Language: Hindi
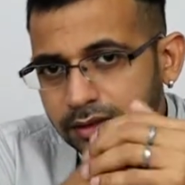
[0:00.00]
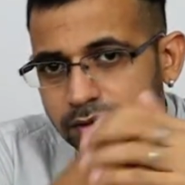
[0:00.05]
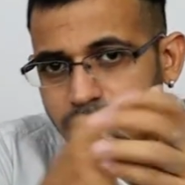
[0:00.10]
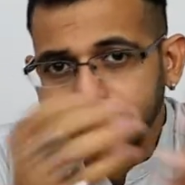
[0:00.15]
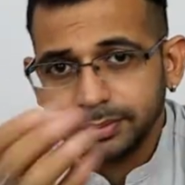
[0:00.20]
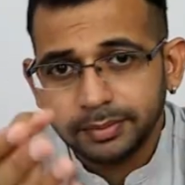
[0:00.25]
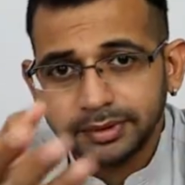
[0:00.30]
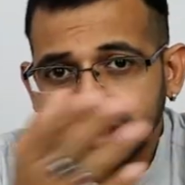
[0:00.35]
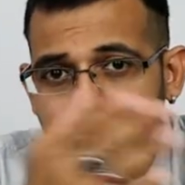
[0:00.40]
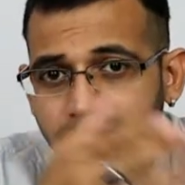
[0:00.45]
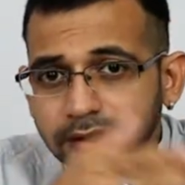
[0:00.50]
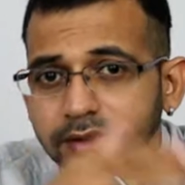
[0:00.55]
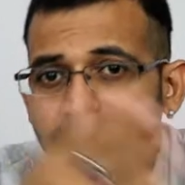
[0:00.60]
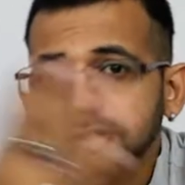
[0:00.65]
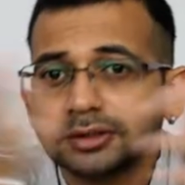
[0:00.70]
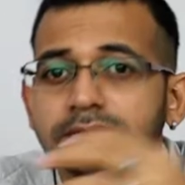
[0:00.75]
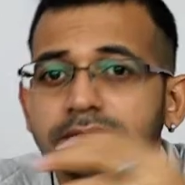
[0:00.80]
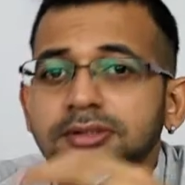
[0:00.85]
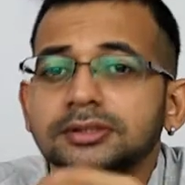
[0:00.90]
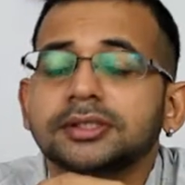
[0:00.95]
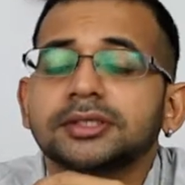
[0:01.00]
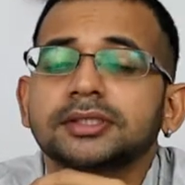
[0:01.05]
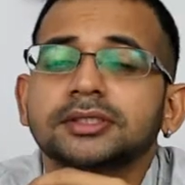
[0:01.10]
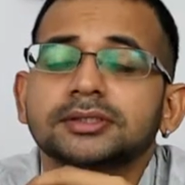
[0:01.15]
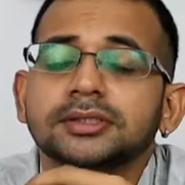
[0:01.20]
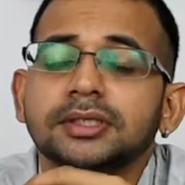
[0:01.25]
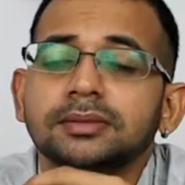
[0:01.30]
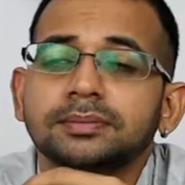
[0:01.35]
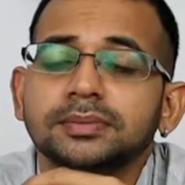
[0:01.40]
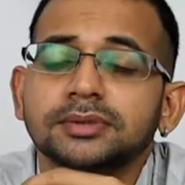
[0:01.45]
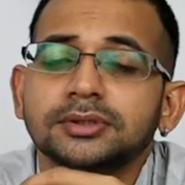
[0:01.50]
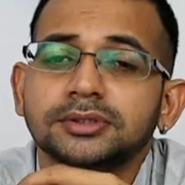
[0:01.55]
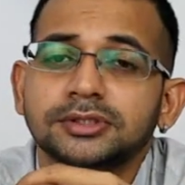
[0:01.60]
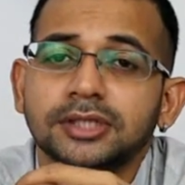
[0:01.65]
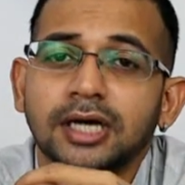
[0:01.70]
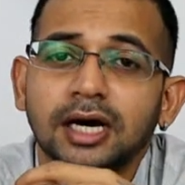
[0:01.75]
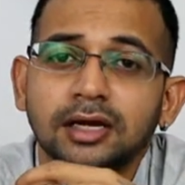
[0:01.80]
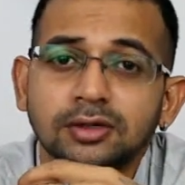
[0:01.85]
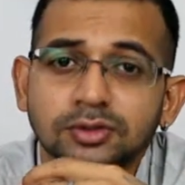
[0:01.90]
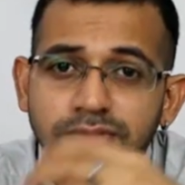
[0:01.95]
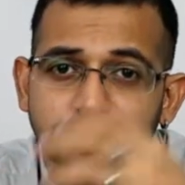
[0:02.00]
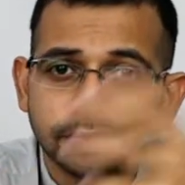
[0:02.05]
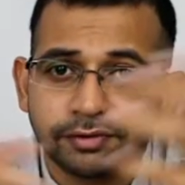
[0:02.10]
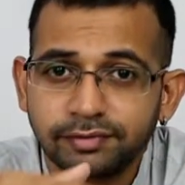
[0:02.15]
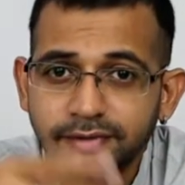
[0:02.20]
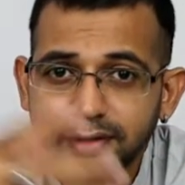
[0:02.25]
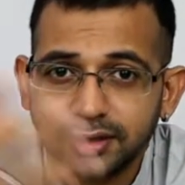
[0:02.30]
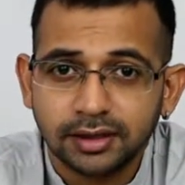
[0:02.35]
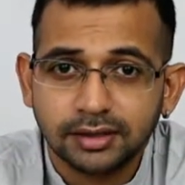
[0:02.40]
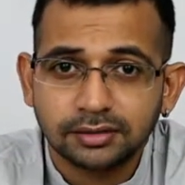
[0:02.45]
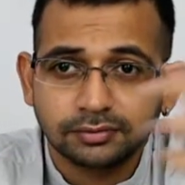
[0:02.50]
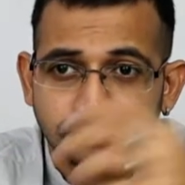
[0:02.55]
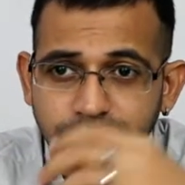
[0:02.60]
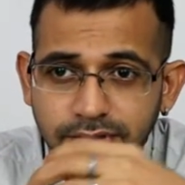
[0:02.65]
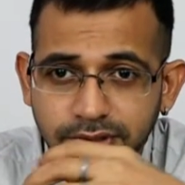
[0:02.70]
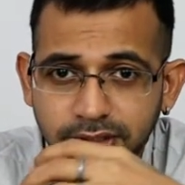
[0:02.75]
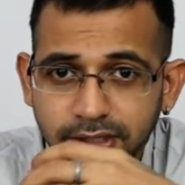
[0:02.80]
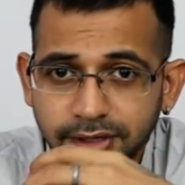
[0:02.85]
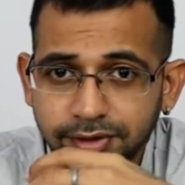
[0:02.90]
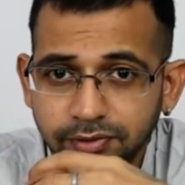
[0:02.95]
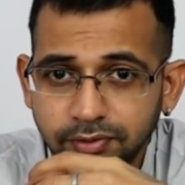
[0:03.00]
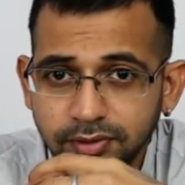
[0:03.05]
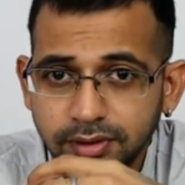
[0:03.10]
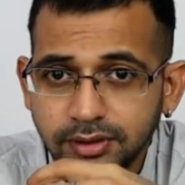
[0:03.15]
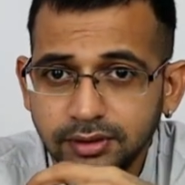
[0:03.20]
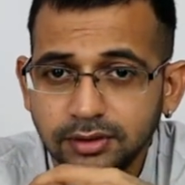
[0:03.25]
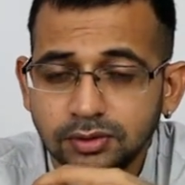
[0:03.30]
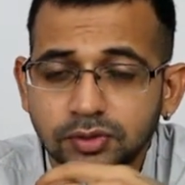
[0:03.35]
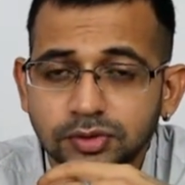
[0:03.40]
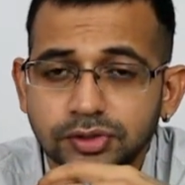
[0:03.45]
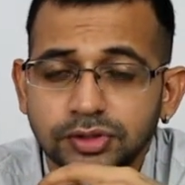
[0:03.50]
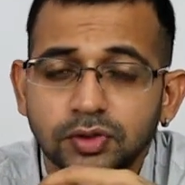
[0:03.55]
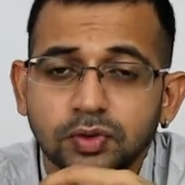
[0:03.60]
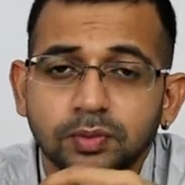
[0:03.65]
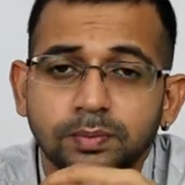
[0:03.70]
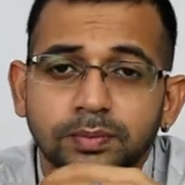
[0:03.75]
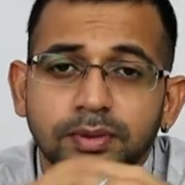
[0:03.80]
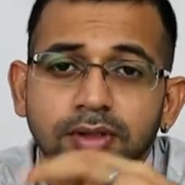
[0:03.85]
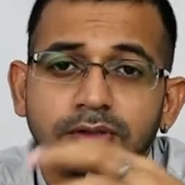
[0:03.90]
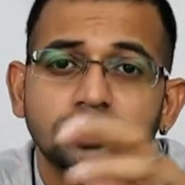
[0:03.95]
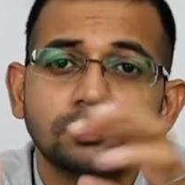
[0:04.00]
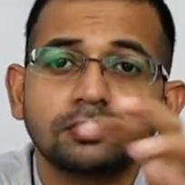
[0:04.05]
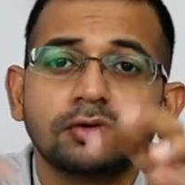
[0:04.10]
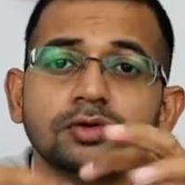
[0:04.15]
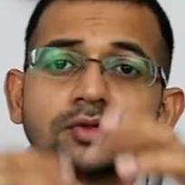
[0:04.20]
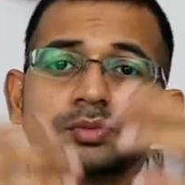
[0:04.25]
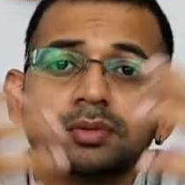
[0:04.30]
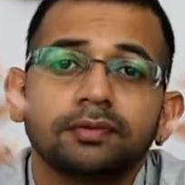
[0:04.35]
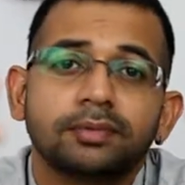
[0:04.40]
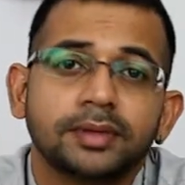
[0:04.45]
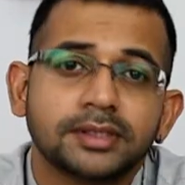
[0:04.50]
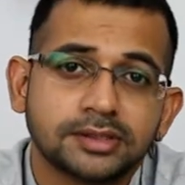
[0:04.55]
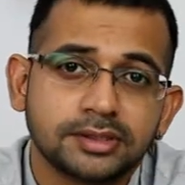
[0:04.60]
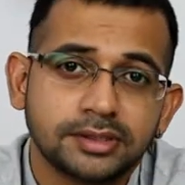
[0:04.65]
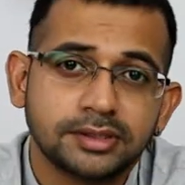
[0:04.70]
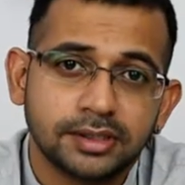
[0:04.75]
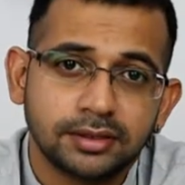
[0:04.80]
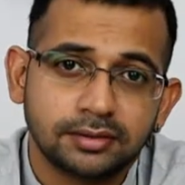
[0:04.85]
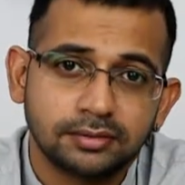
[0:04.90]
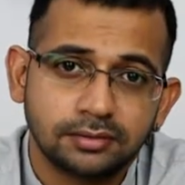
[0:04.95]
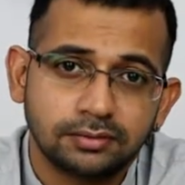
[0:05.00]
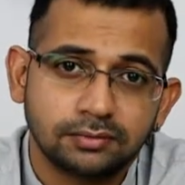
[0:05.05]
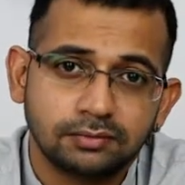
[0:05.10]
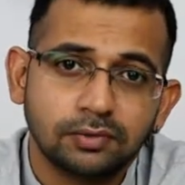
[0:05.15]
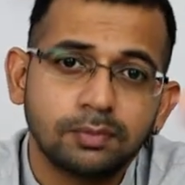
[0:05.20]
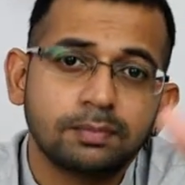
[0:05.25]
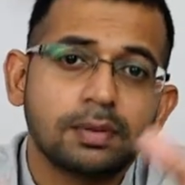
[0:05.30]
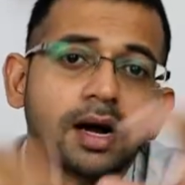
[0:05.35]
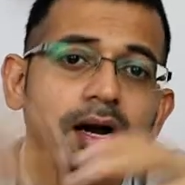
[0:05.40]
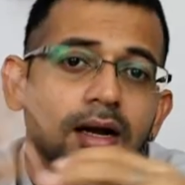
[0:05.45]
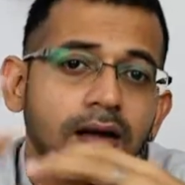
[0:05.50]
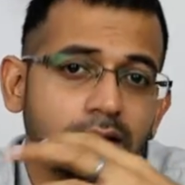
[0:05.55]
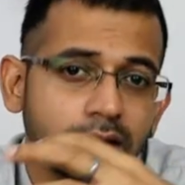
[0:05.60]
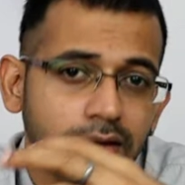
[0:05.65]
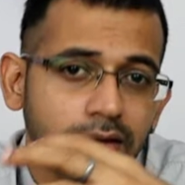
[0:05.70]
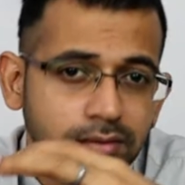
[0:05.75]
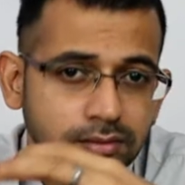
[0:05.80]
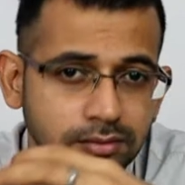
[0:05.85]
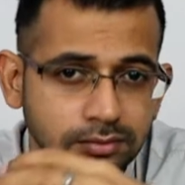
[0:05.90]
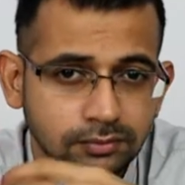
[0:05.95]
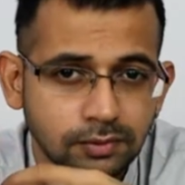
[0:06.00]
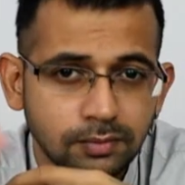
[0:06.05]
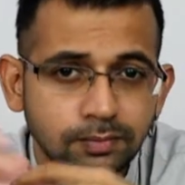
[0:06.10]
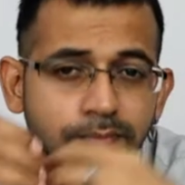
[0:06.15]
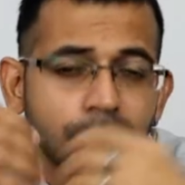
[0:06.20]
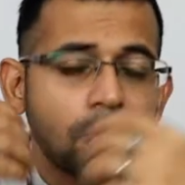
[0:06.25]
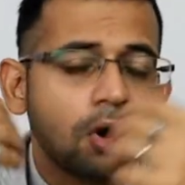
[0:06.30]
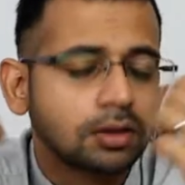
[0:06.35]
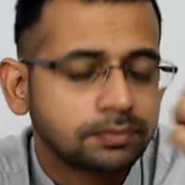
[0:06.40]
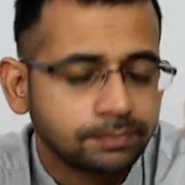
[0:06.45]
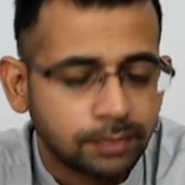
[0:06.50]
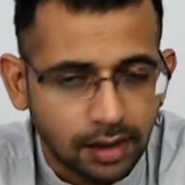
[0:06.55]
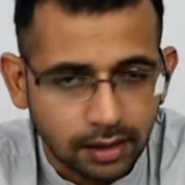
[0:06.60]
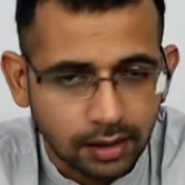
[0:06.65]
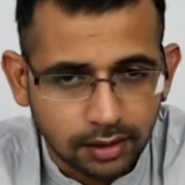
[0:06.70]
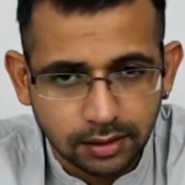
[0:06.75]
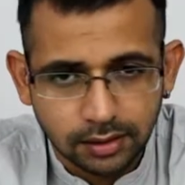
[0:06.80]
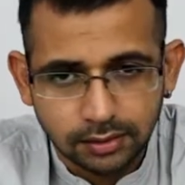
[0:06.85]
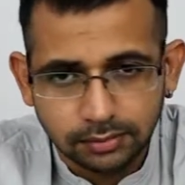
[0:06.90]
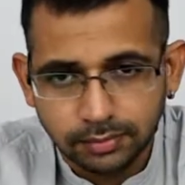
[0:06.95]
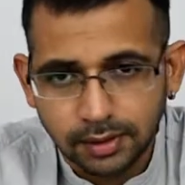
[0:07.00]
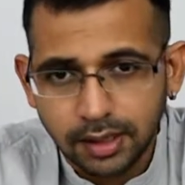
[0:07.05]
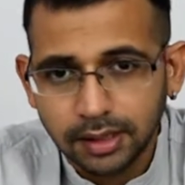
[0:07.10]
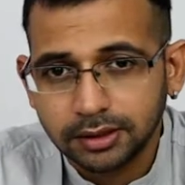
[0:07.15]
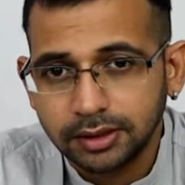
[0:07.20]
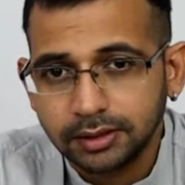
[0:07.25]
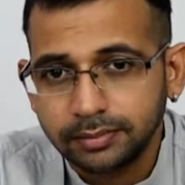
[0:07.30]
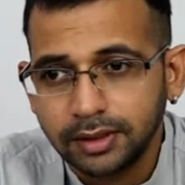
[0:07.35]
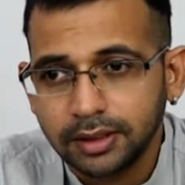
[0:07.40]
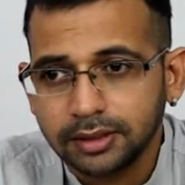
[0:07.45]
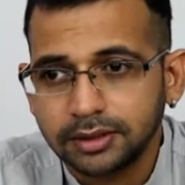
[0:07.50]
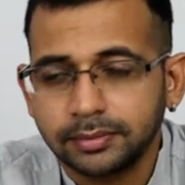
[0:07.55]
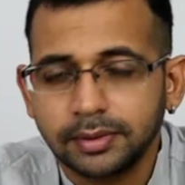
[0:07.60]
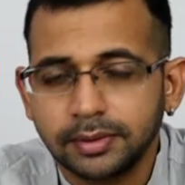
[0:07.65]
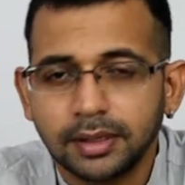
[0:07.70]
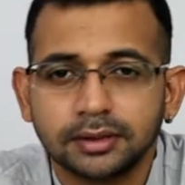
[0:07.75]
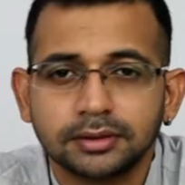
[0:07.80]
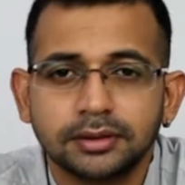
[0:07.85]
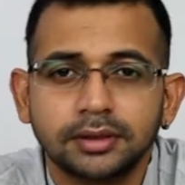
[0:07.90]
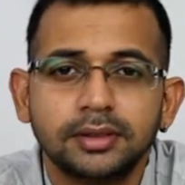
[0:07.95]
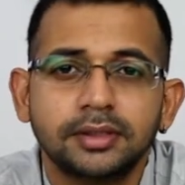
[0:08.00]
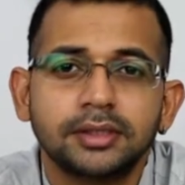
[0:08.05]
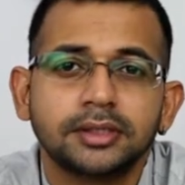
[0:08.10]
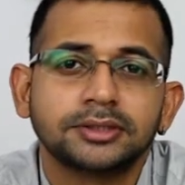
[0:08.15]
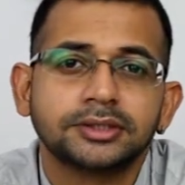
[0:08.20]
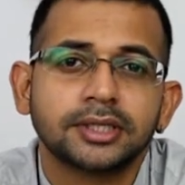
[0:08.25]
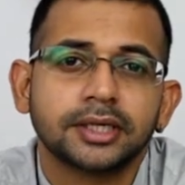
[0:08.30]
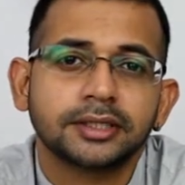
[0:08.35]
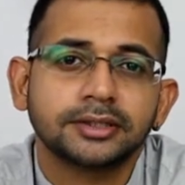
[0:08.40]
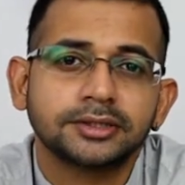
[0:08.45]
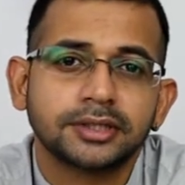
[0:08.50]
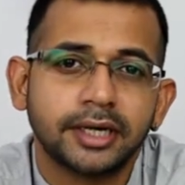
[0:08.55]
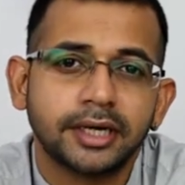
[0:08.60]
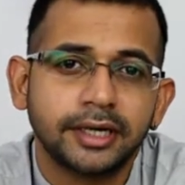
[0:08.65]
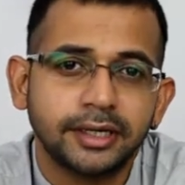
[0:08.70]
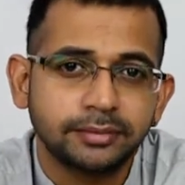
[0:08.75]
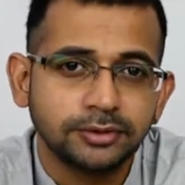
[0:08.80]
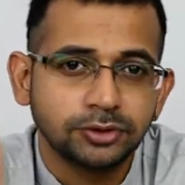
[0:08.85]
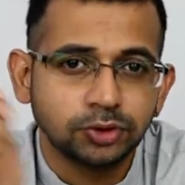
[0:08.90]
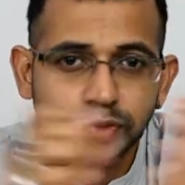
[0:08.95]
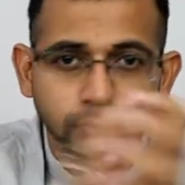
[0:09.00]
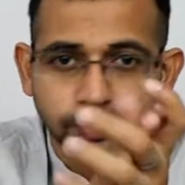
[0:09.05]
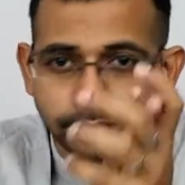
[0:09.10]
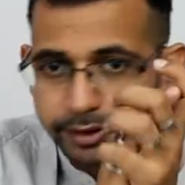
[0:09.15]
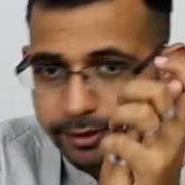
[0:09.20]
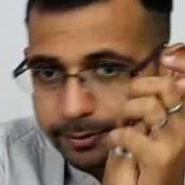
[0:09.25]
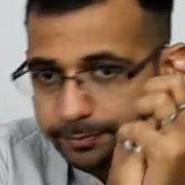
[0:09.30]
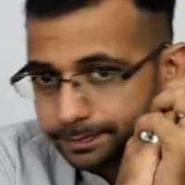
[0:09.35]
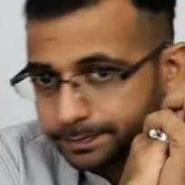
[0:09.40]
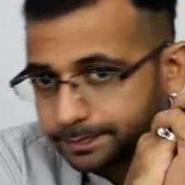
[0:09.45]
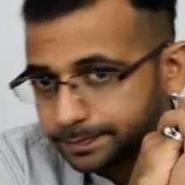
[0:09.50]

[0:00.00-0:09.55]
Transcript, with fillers: तो मैं बता रहा था कि जिस तरीके से आप जाल उसने फेंका शिकारियों ने उसके ऊपर तो वो उसमें फंस गया वो भागा वो बहुत भागा भागते भागते भागते एक जाके झाड़ी में छूट गया